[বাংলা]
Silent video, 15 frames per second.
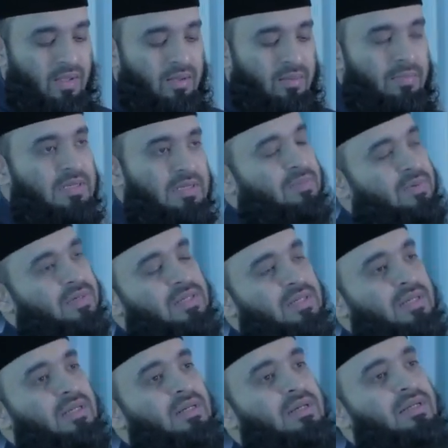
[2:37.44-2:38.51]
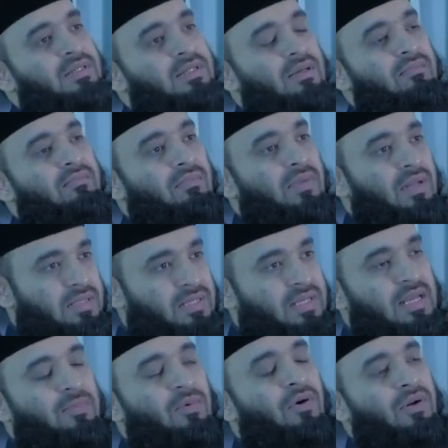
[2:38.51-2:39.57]
পাশাপাশি মানে
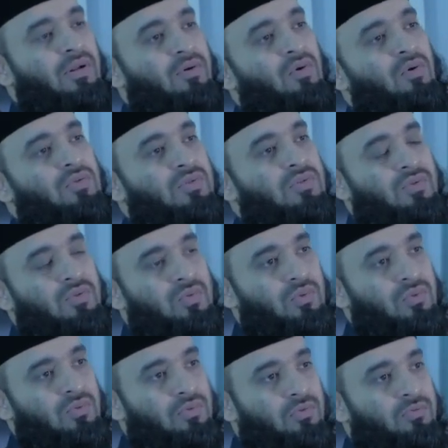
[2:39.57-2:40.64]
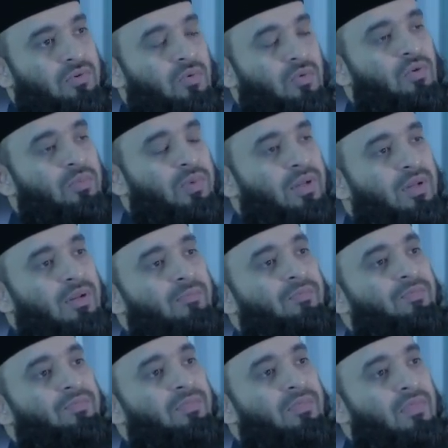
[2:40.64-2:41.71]
সেম অর্ডার গোস টু ফর উইমেন
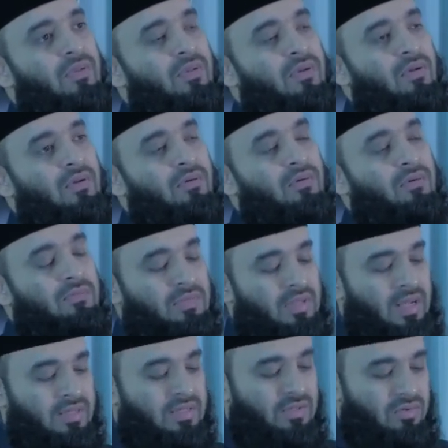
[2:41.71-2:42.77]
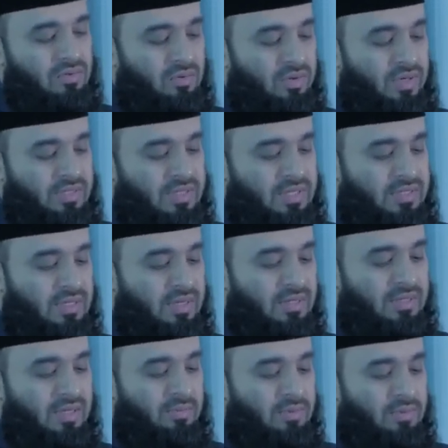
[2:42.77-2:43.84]
নারীদের জন্য এটা যাচ্ছে আল্লাহ
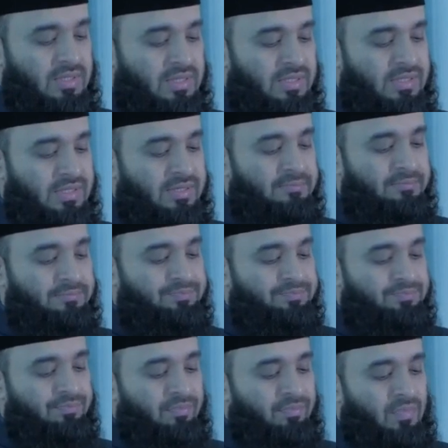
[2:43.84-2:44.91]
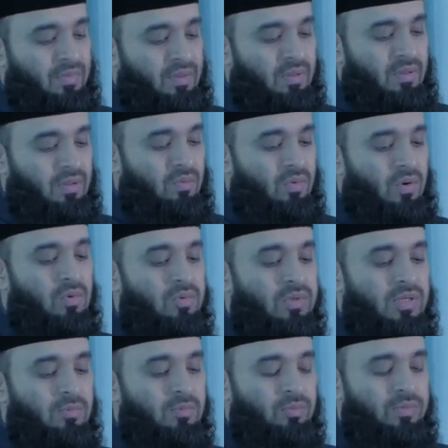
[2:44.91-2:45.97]
তালা বলছেন যে
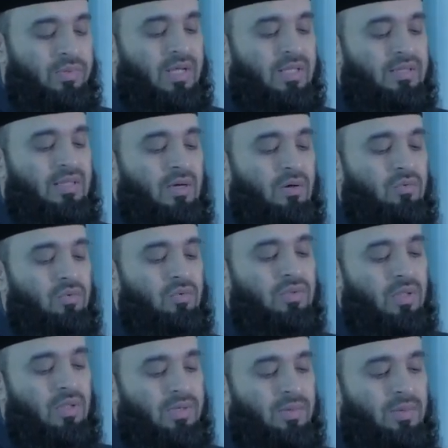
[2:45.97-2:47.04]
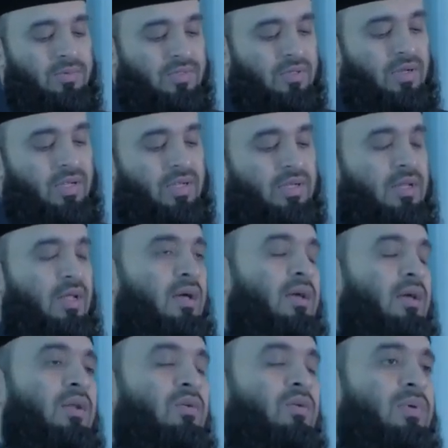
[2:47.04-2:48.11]
ওয়াকুল্লিল মিনাত মিনা মিন আবসারহিন্না
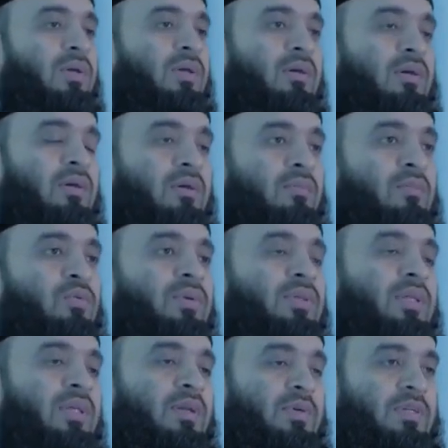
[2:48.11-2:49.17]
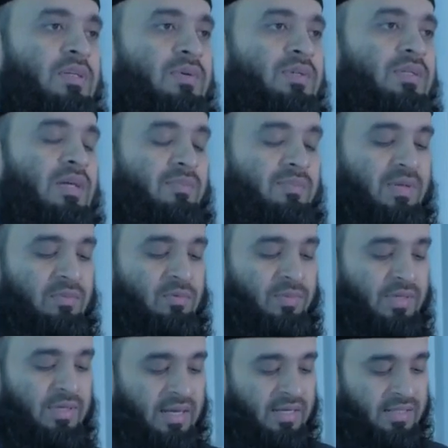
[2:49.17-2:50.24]
হেনবি মমিনদের পাশাপাশি আপনি মমিন
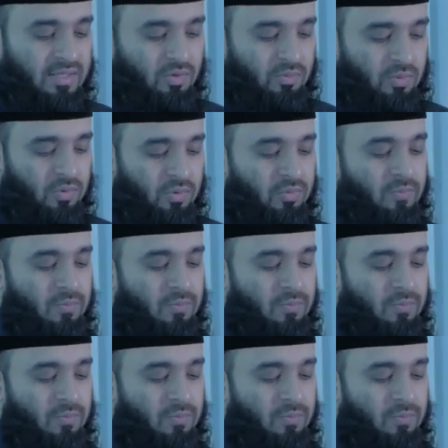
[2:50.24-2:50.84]
নারীদেরও বলুন